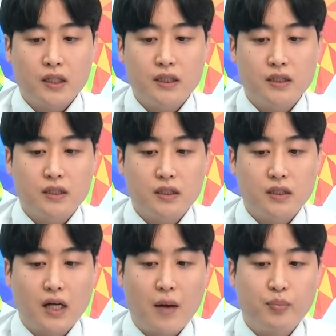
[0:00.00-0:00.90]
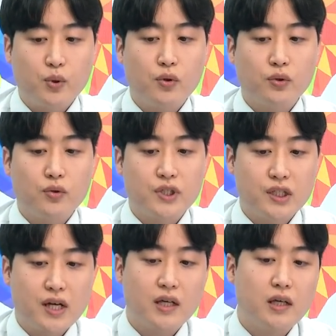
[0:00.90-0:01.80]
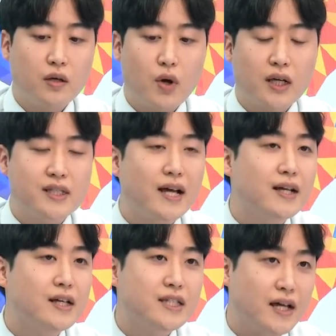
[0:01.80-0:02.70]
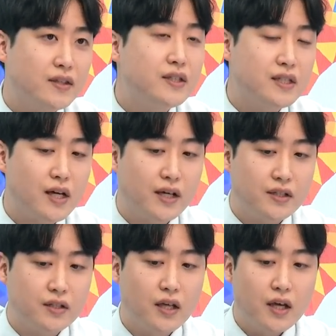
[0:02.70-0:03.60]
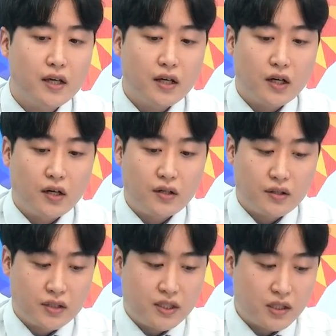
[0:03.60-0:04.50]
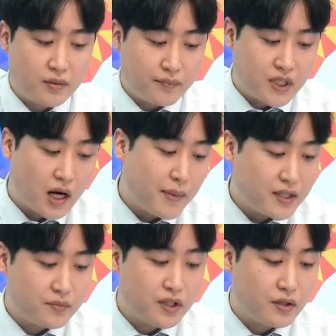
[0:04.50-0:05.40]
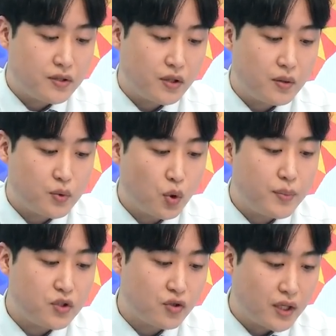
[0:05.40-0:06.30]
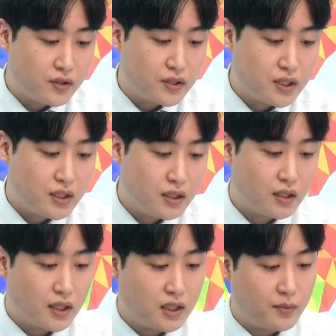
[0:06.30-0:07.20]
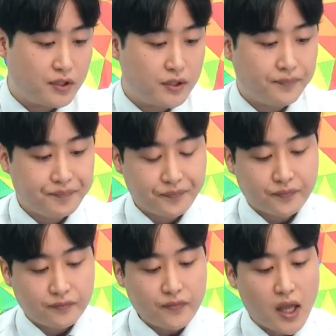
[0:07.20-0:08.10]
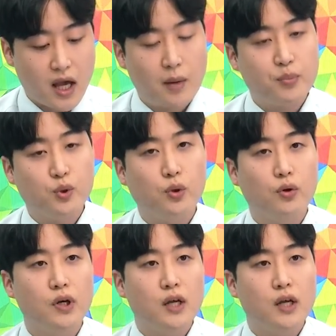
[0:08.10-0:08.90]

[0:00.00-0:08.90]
그 앞으로도 시장이 확 살아나지 않는 이상에는 음. 어, 지금 제가 말씀드린 것처럼 소비주라든지 아니면은 앞으로